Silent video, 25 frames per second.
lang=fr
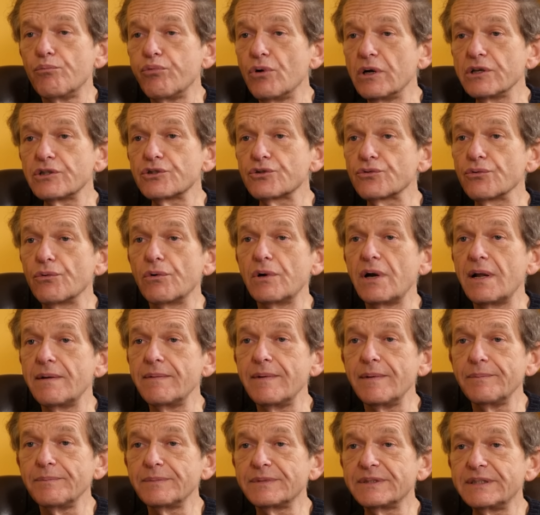boisson, la
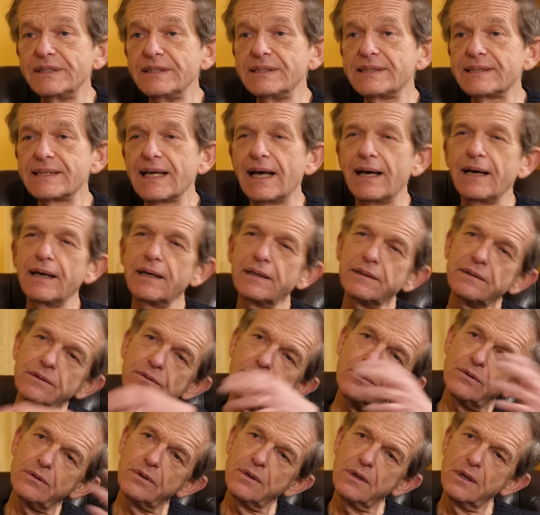même tisane,
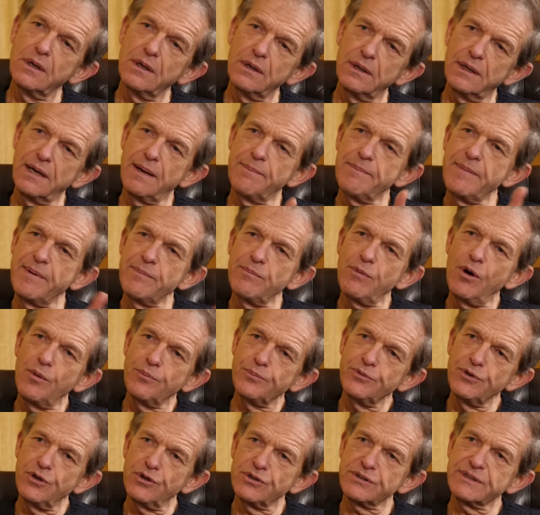euh, la même
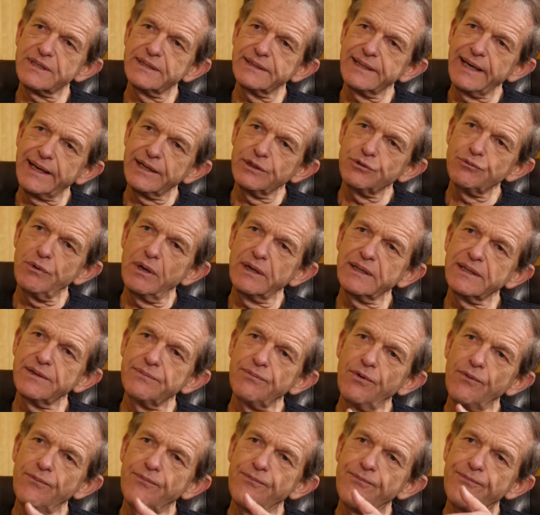ambiance, Il y a des rituels qui
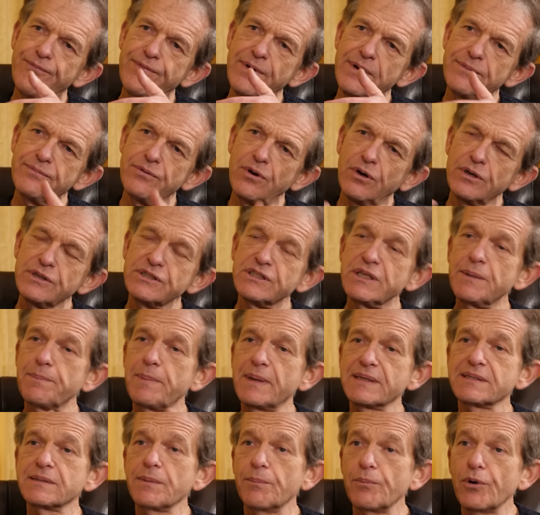vont favoriser,
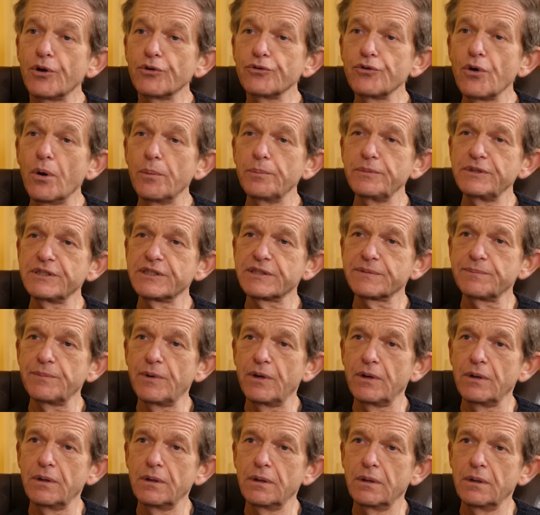par exemple,
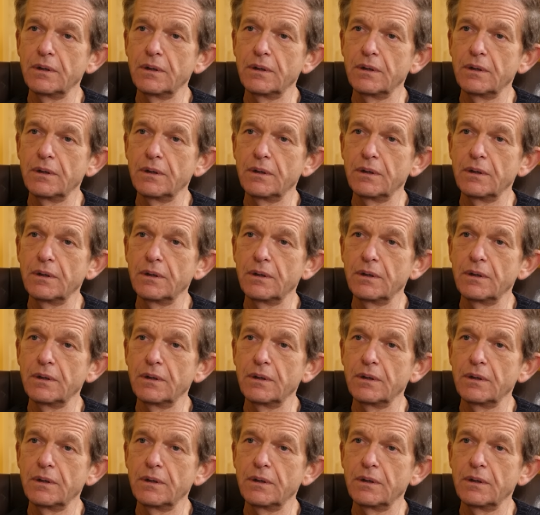l'endormissement.